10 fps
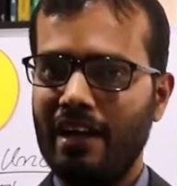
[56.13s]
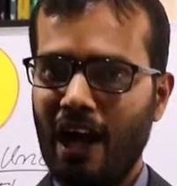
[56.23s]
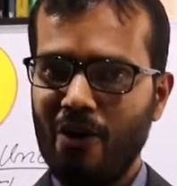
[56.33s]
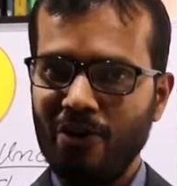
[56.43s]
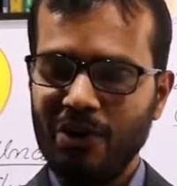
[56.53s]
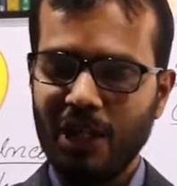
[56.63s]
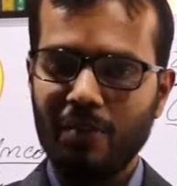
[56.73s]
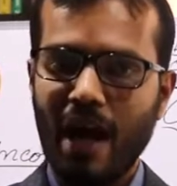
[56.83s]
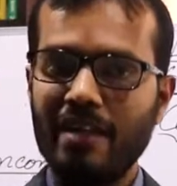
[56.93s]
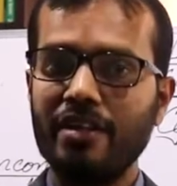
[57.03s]
নাউন
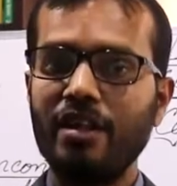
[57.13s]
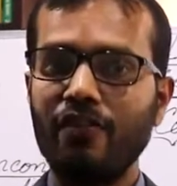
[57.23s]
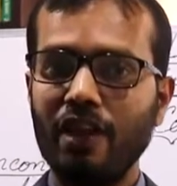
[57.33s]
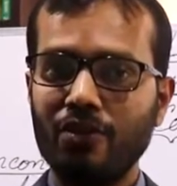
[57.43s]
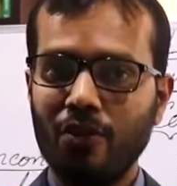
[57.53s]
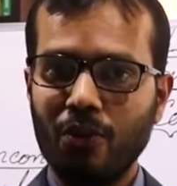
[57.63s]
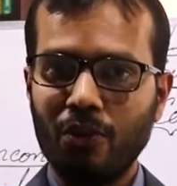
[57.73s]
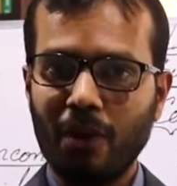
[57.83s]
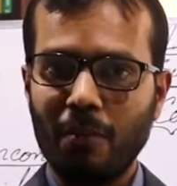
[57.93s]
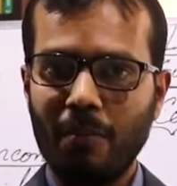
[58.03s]
হিসেবে আইডেন্টিফাই
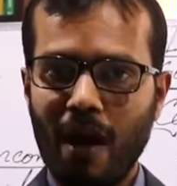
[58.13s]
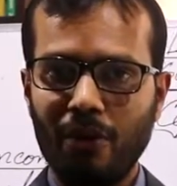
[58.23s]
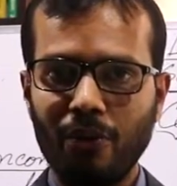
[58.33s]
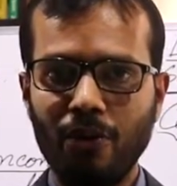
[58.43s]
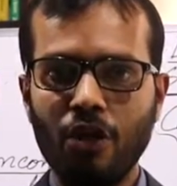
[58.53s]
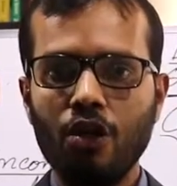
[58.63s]
করতে পারো